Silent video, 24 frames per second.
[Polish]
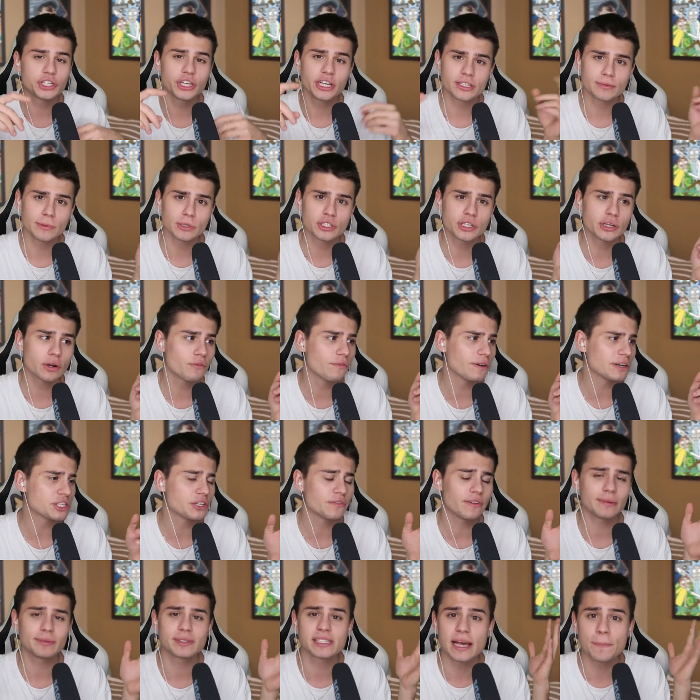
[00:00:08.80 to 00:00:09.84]
dzisiejszym odcinku
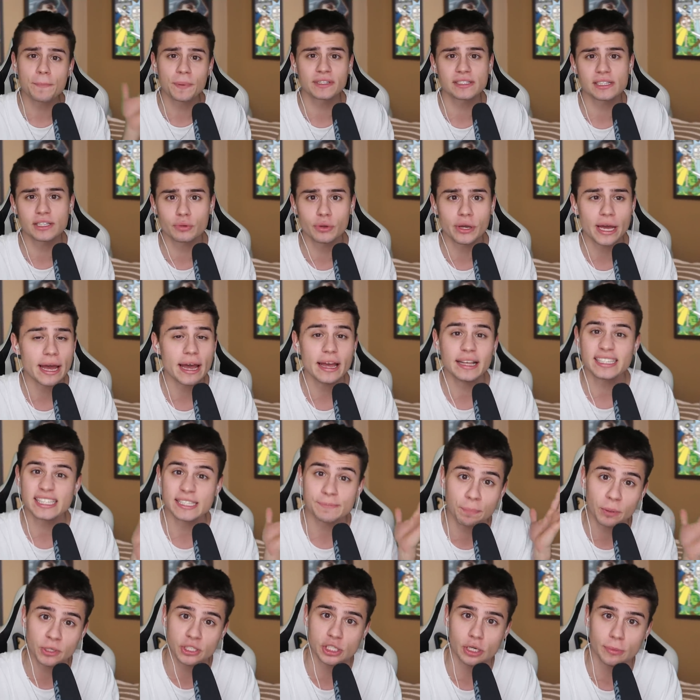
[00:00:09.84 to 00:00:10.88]
właśnie wam zaprezentuję
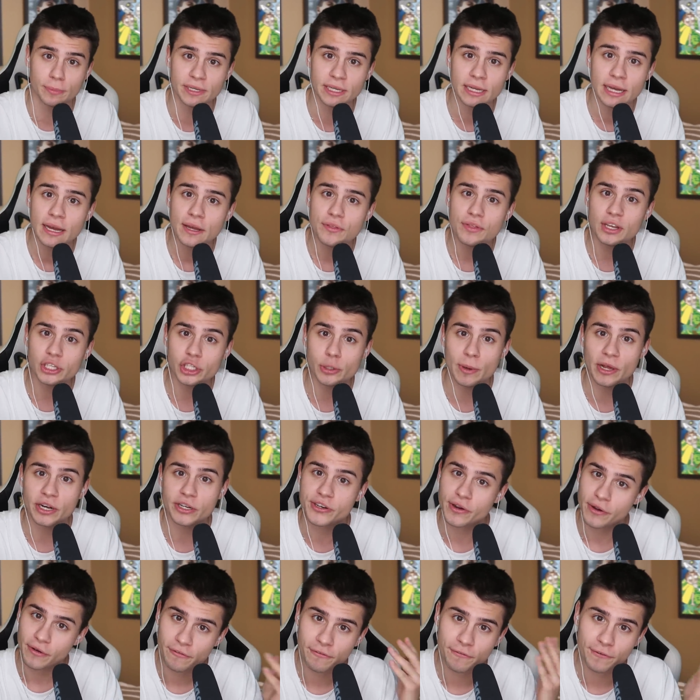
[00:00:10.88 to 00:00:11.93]
sposoby na
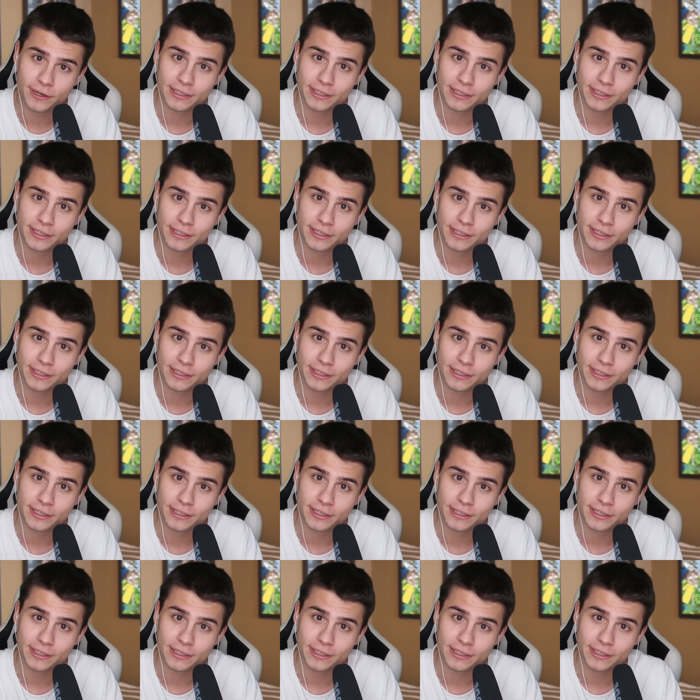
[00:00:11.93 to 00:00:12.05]
śmierć w